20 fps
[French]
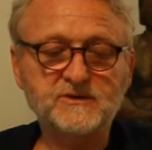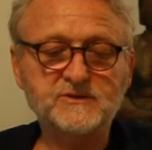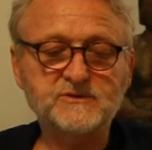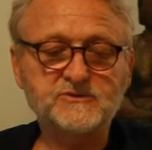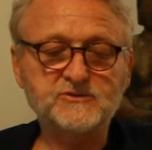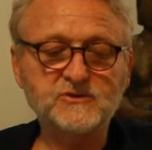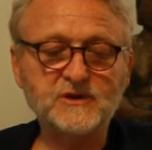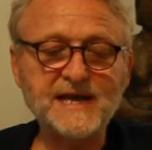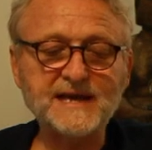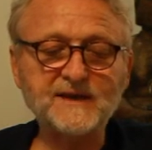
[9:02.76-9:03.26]

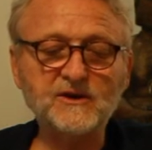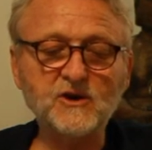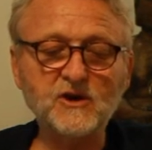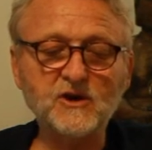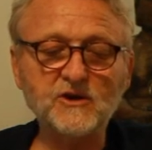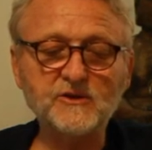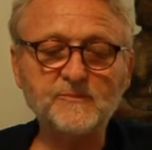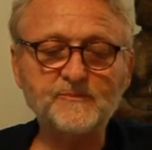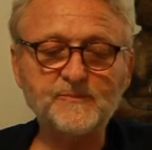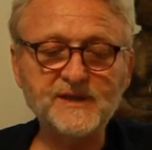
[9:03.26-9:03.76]
sur la
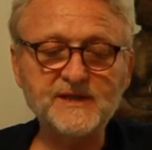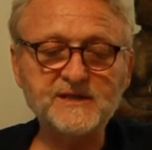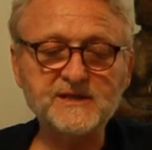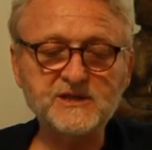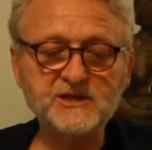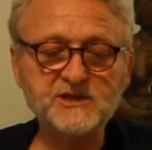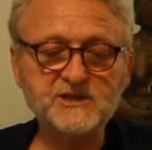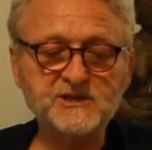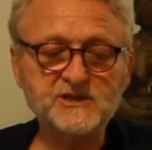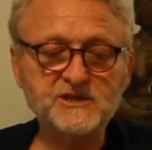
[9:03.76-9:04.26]
grande
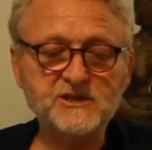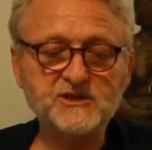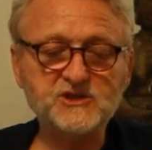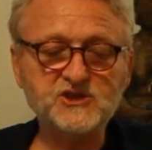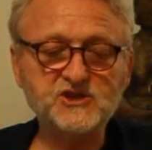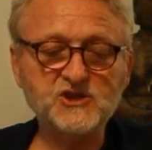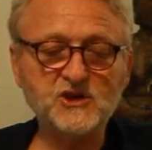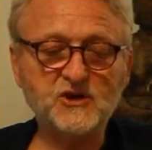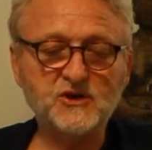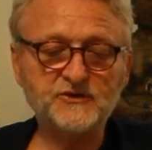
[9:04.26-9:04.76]
péniche,
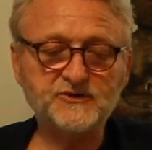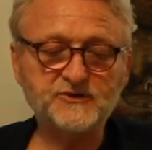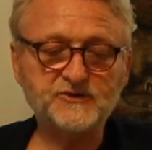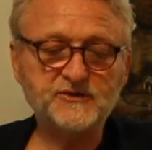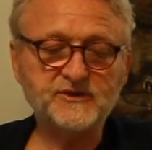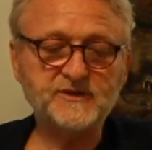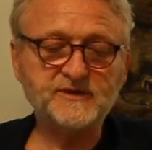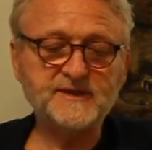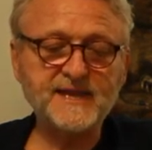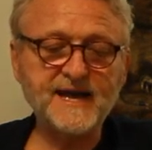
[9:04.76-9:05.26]
chante
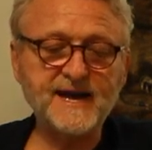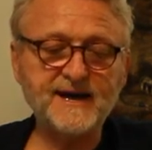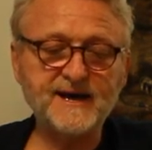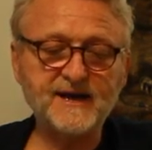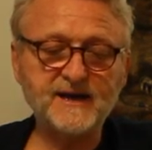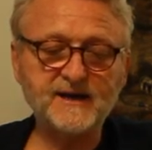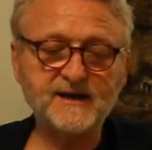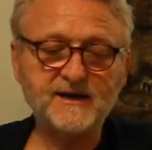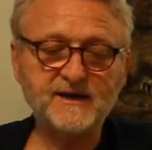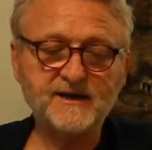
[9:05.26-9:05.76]

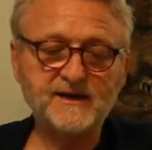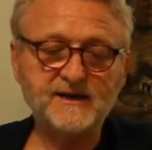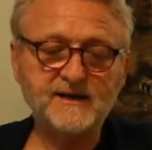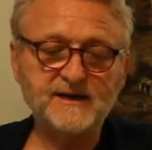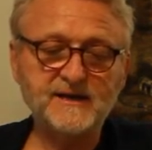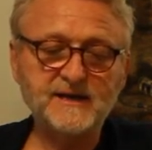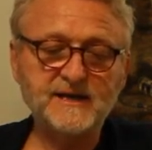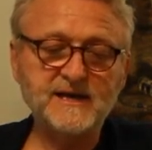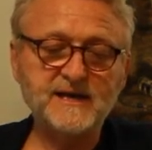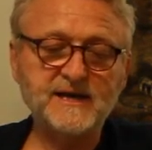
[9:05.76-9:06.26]
tard.
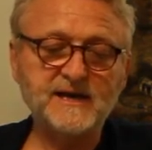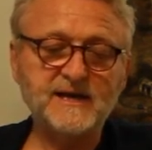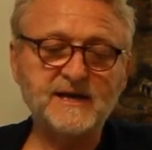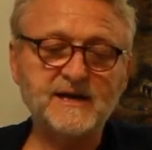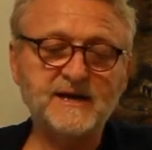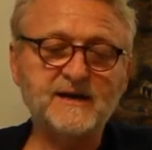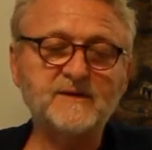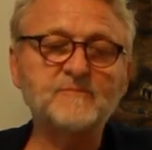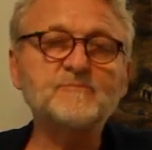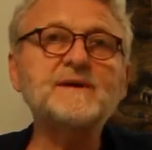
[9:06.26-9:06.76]

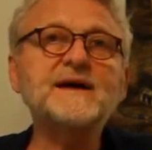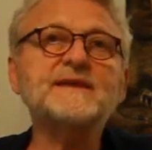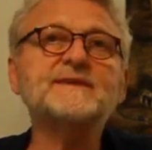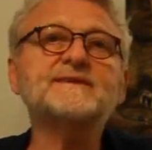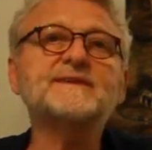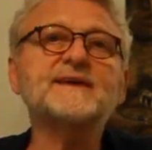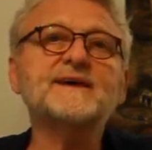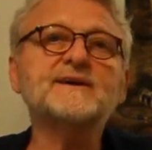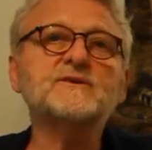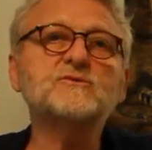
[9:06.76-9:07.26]

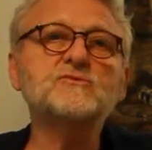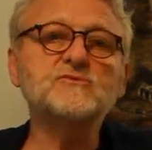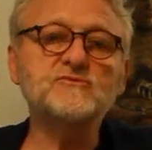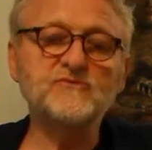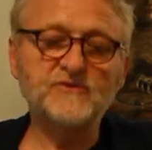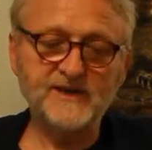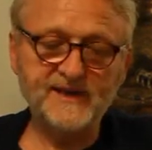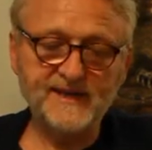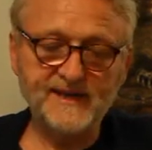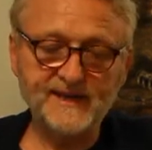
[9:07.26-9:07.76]
Matin
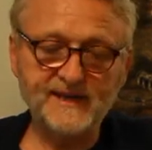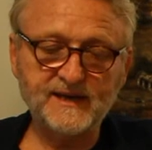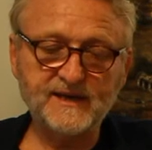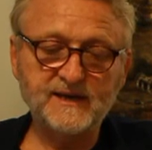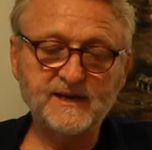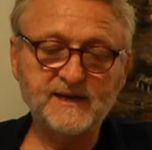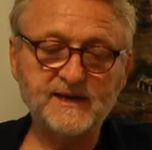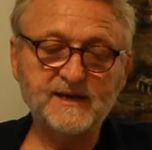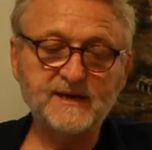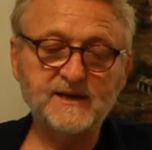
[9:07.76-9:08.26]
couvert,
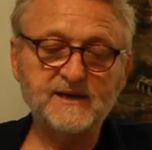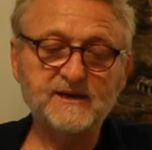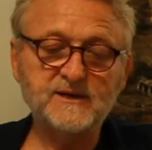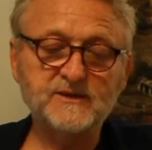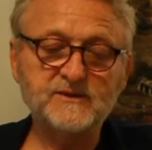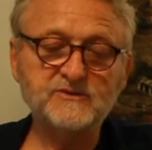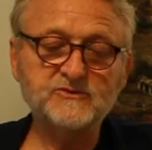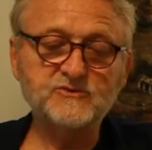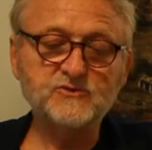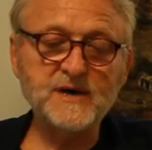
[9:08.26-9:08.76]

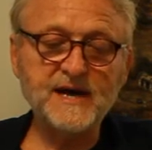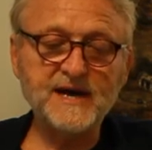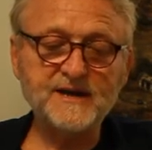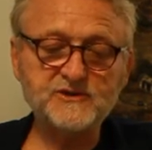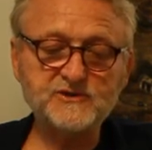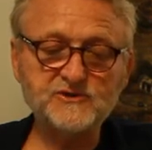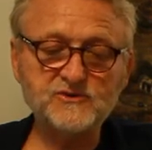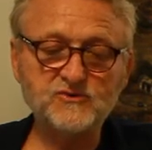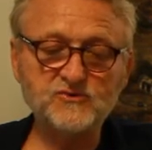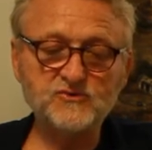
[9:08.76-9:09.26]

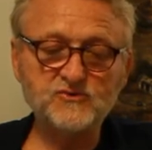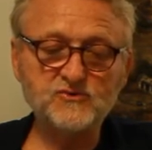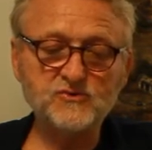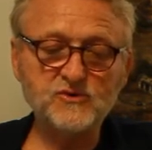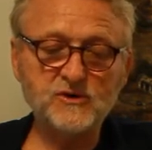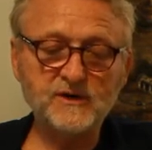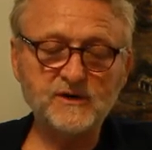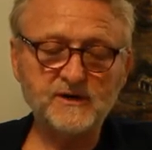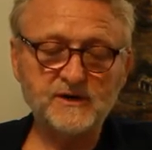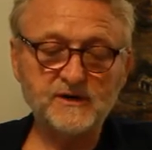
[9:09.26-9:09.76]
nuages
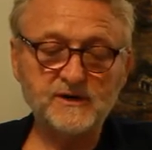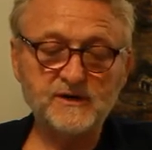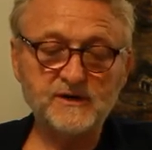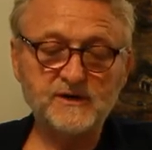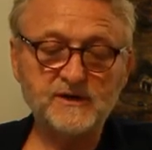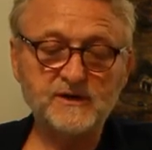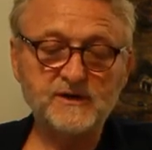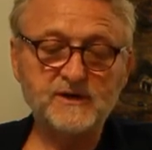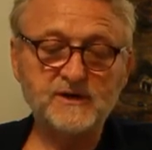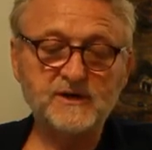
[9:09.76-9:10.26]
lourds,
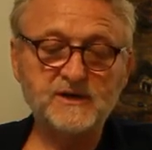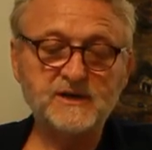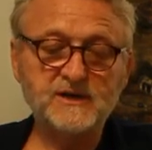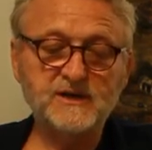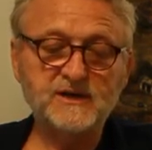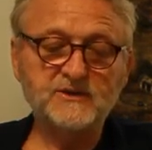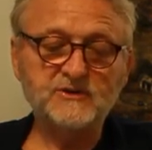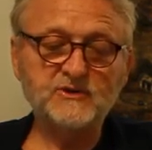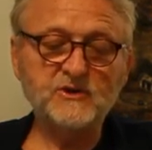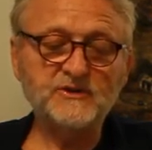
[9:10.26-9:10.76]

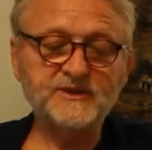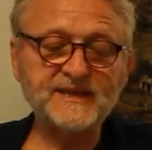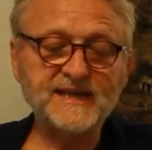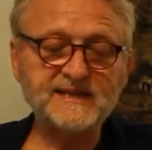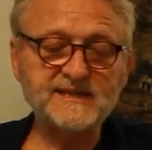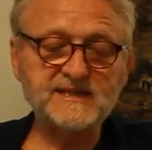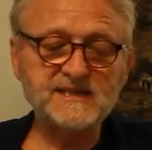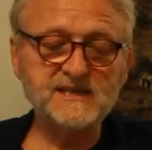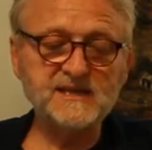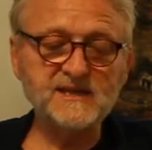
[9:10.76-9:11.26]

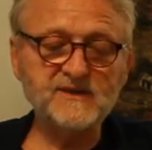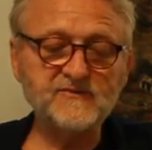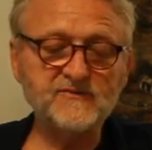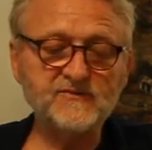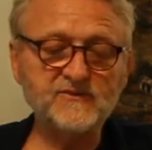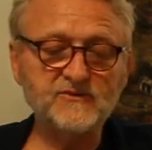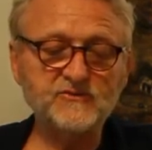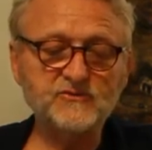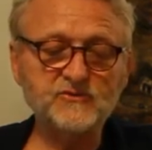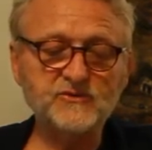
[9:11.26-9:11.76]

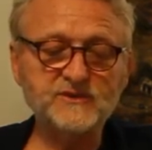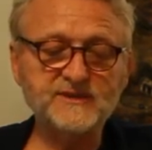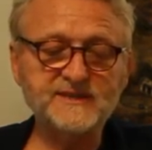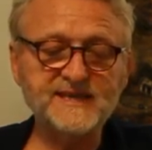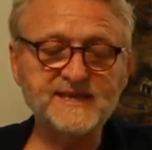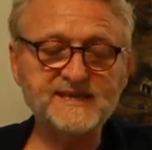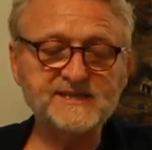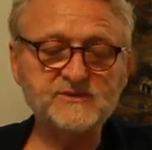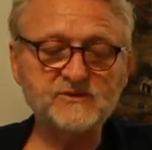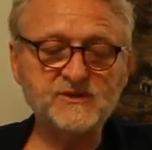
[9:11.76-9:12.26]
tentative de
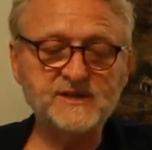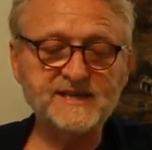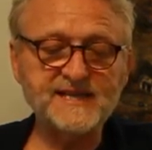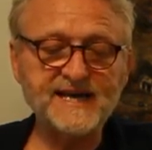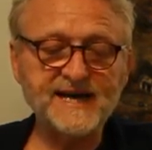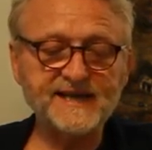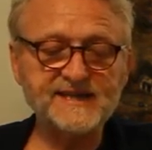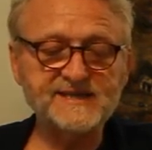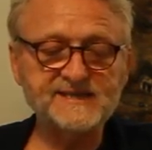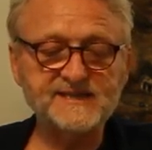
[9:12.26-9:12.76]

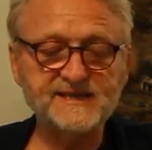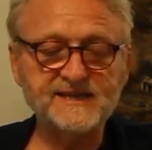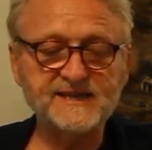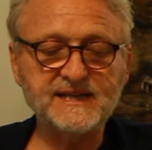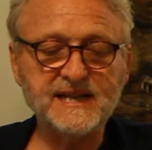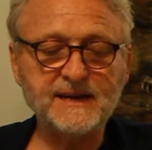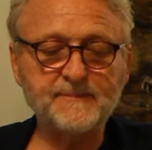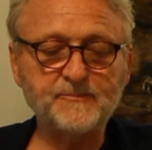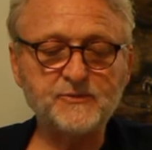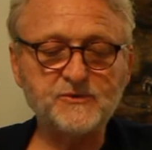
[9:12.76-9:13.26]
désolidariser
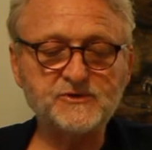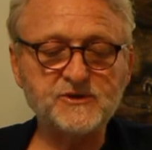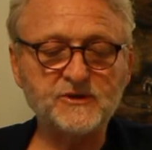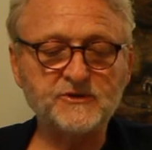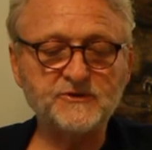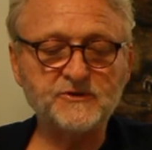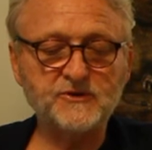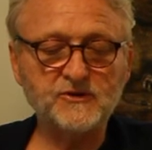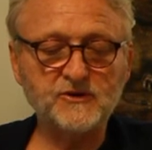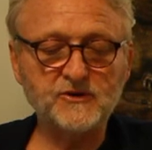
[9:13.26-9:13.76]
la
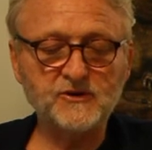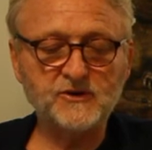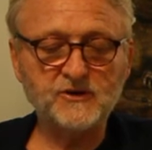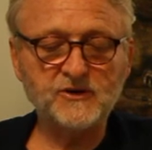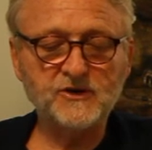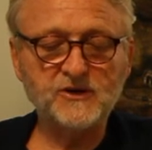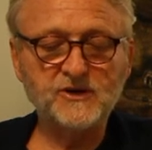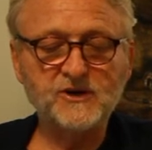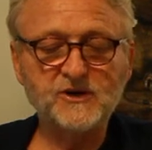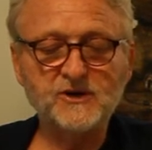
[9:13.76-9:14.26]

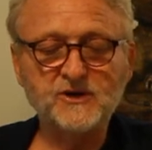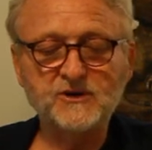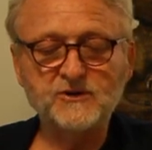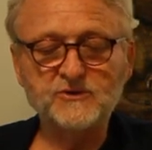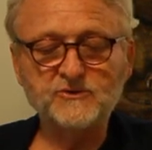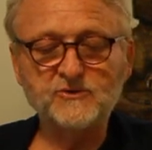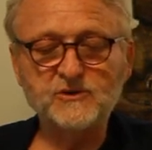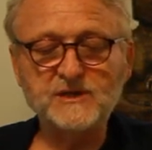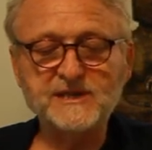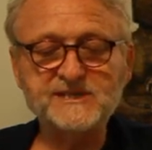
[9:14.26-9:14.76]
pesanteur
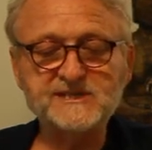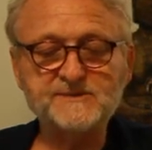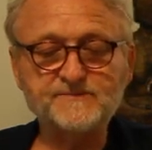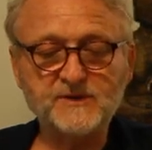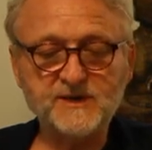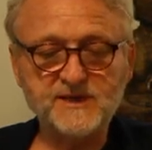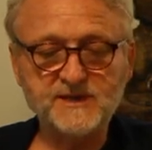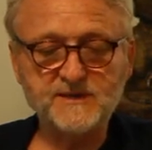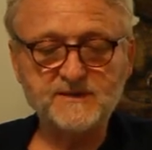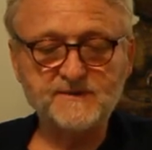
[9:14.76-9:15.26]
de
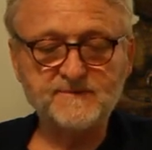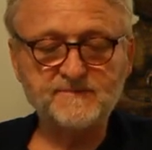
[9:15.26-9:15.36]
l'esprit.